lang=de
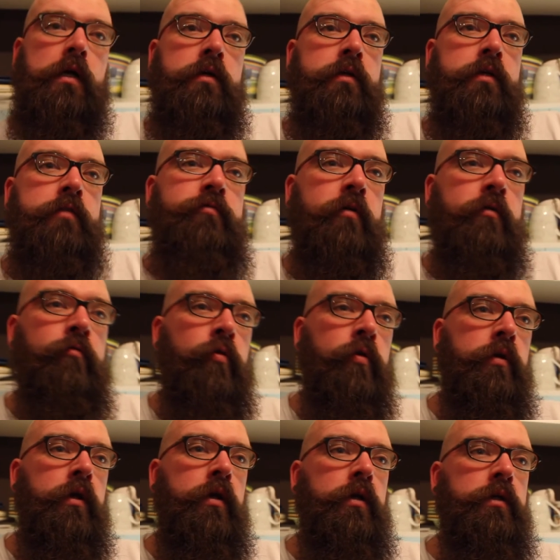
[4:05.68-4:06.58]
Und nicht
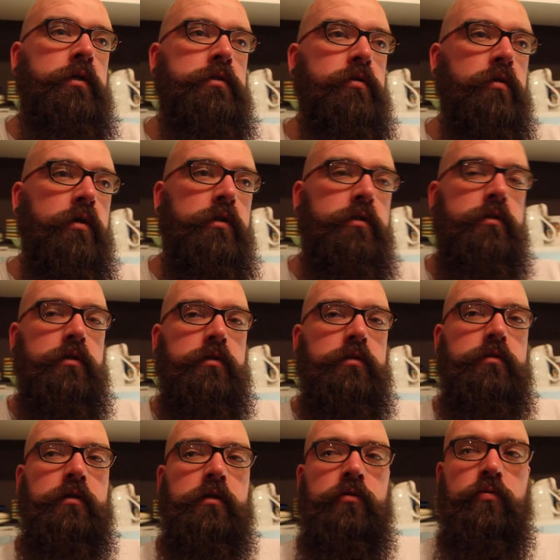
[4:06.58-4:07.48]
verwunderlich, so
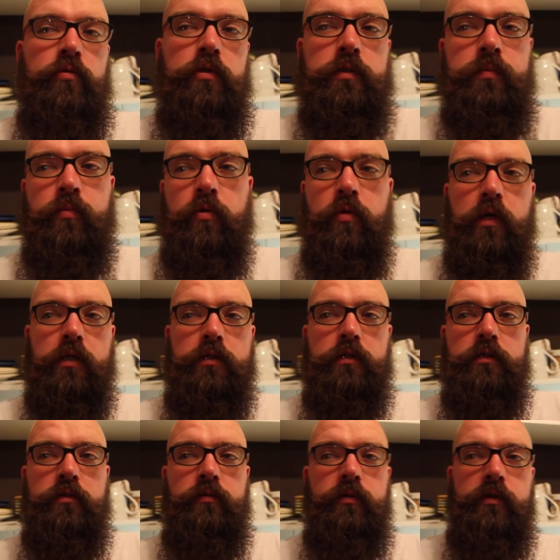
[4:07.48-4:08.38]
richtig den Durchbruch
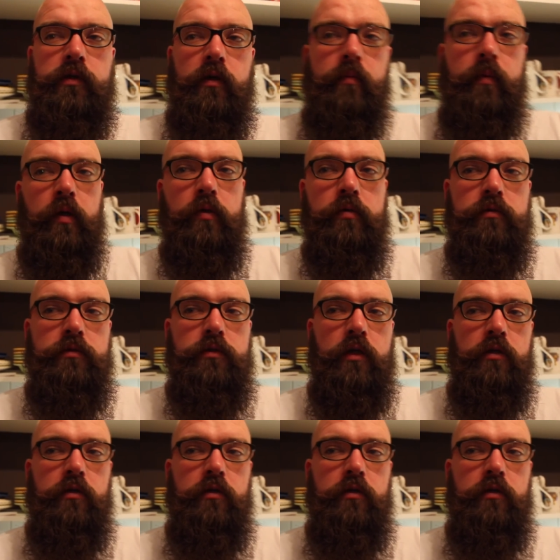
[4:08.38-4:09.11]
hatte Twitter bei uns ja